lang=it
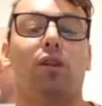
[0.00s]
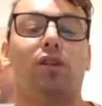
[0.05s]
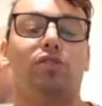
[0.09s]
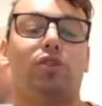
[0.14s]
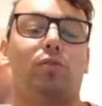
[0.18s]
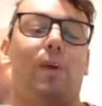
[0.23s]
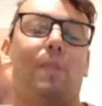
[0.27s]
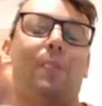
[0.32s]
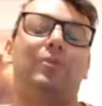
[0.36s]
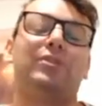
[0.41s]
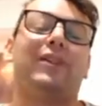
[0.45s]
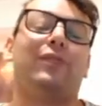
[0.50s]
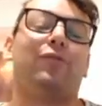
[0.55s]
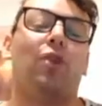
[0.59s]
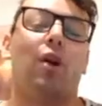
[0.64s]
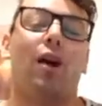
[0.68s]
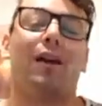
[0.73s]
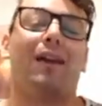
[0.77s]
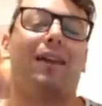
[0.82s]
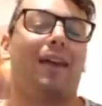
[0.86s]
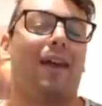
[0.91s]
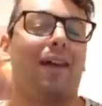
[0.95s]
Insomma, potevano
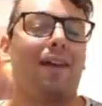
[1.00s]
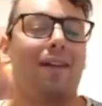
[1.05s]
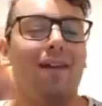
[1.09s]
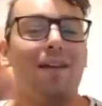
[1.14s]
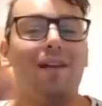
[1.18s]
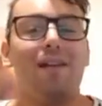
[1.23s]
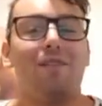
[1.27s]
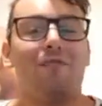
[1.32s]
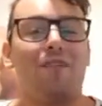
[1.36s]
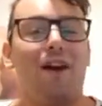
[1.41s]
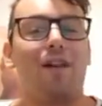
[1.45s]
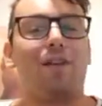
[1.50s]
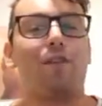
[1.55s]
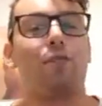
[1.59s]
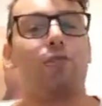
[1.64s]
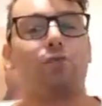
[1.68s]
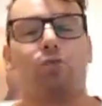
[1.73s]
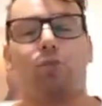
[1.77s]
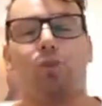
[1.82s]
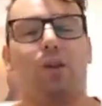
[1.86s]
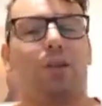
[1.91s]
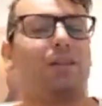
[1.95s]
anche fare
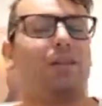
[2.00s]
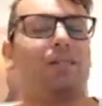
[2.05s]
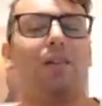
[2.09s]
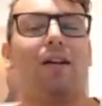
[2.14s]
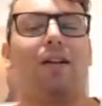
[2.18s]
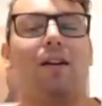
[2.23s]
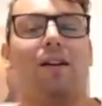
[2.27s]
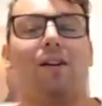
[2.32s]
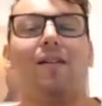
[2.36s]
un tweet